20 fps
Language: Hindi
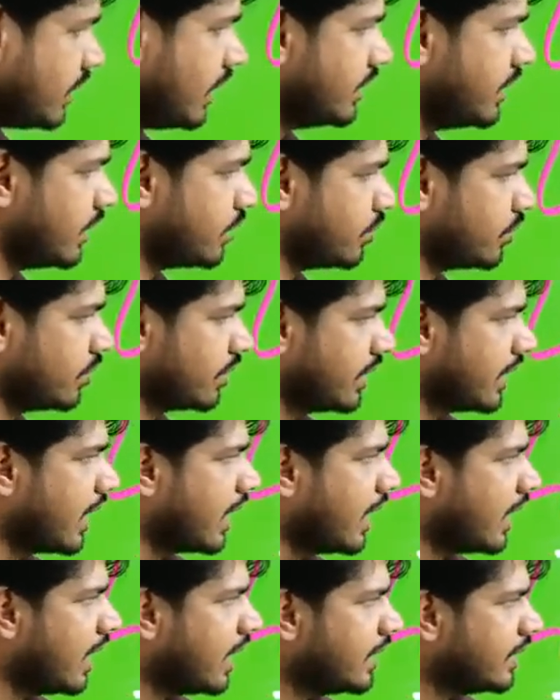देखो
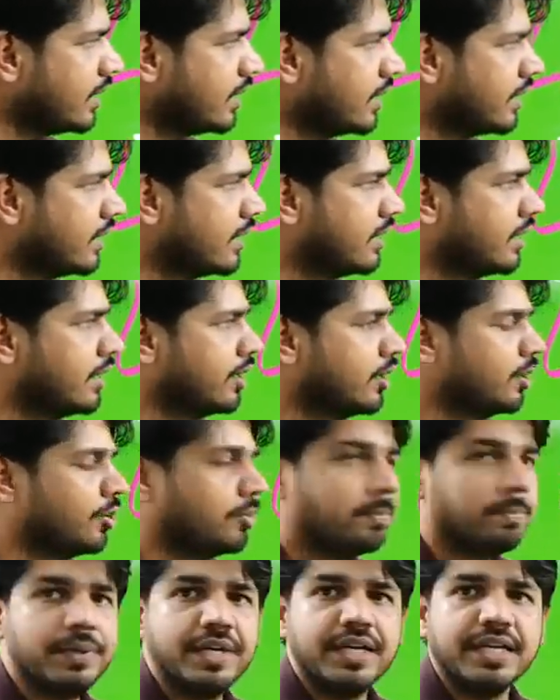लाल
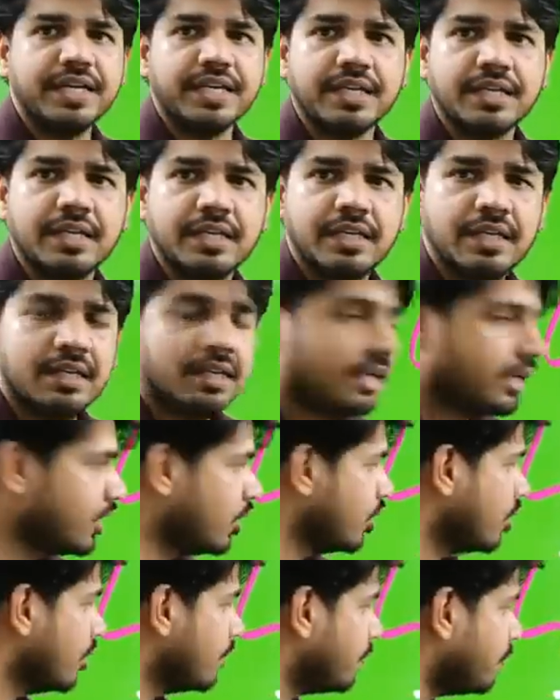पीली
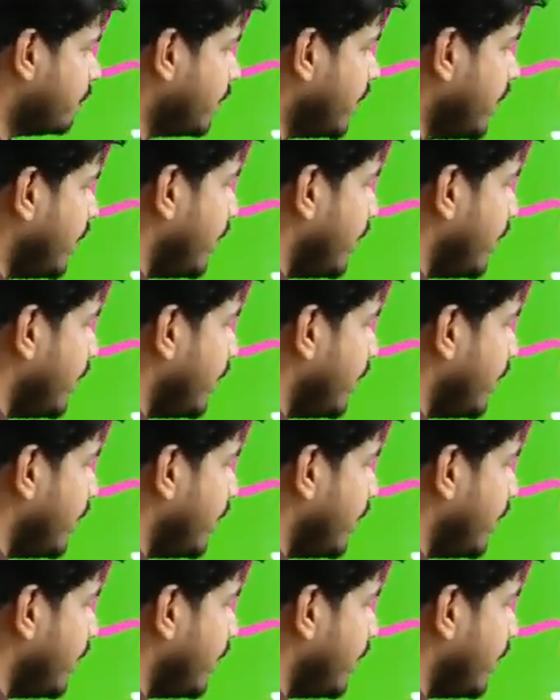पी